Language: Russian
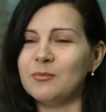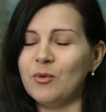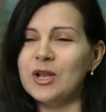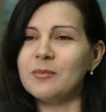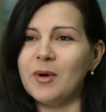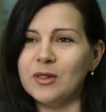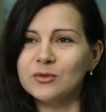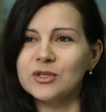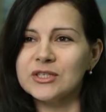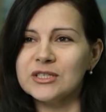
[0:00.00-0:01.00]
и более
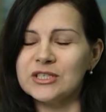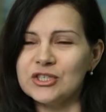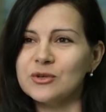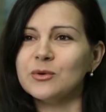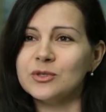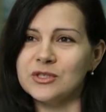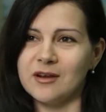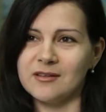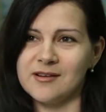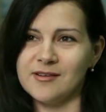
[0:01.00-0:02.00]
полутора тысяч
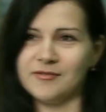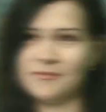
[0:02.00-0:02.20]
кустарников.